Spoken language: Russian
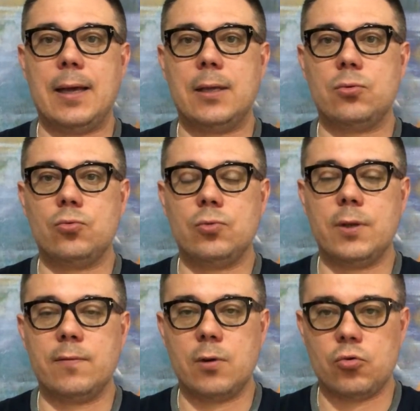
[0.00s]

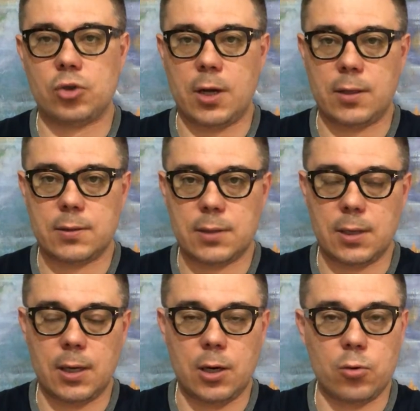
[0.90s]
оттуда
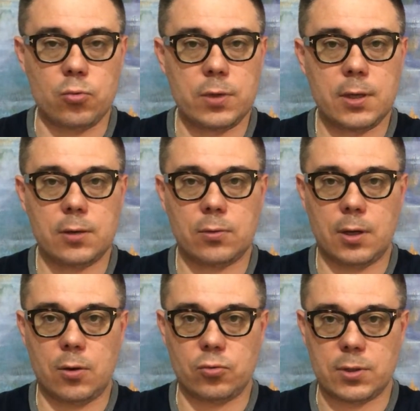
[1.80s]
выгружаются люди,
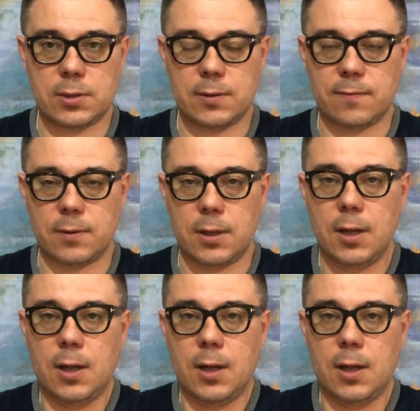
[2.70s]
которые грузятся в